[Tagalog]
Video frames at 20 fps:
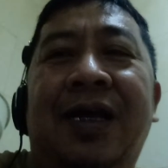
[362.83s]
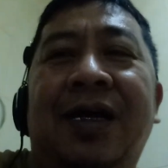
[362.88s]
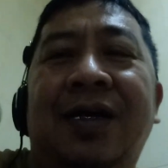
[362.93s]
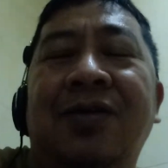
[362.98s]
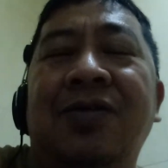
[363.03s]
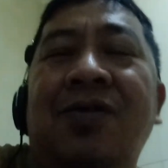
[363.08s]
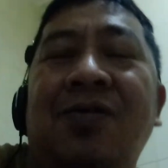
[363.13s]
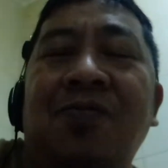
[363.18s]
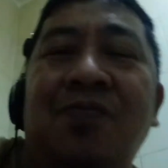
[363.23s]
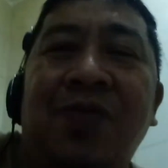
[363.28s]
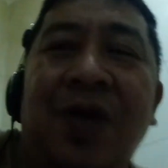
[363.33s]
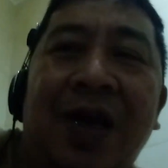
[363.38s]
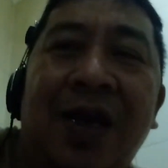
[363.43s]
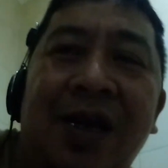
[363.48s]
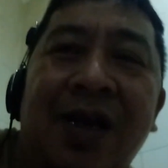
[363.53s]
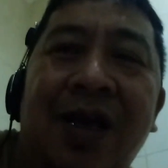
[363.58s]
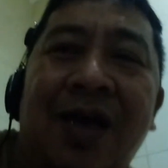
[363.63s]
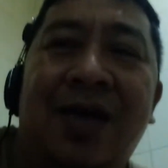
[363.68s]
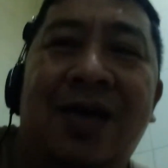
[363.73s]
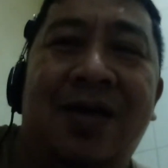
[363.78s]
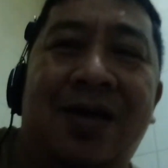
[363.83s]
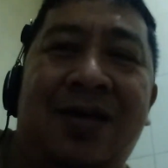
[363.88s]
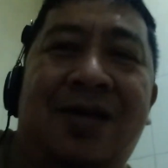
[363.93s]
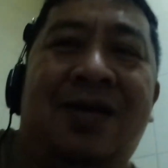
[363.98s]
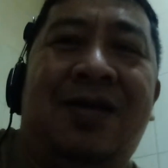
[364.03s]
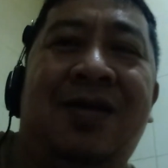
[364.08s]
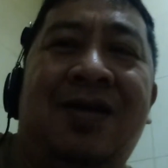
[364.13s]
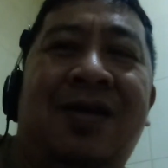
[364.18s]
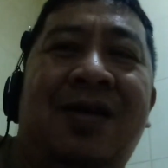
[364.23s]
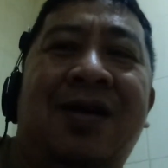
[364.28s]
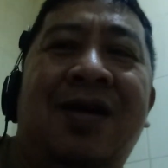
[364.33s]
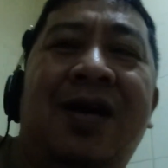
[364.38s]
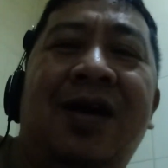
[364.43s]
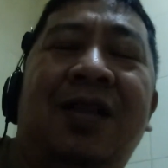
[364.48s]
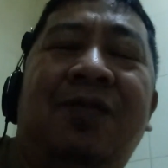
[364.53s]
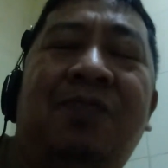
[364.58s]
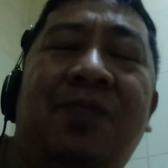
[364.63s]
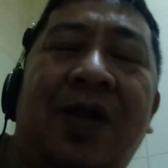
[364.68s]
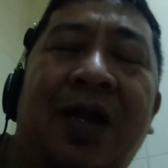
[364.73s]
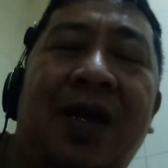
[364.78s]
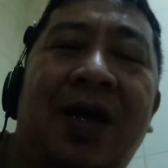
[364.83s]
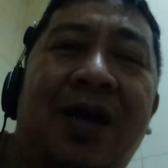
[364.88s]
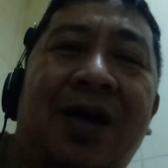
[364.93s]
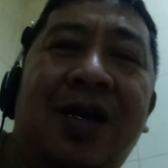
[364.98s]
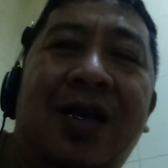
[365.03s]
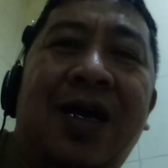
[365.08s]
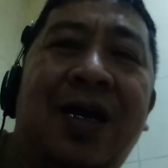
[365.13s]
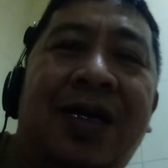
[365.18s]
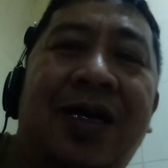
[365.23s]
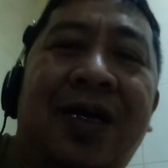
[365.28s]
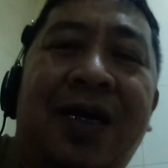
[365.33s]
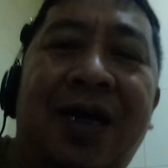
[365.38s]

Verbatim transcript: lang yung bell at para lagi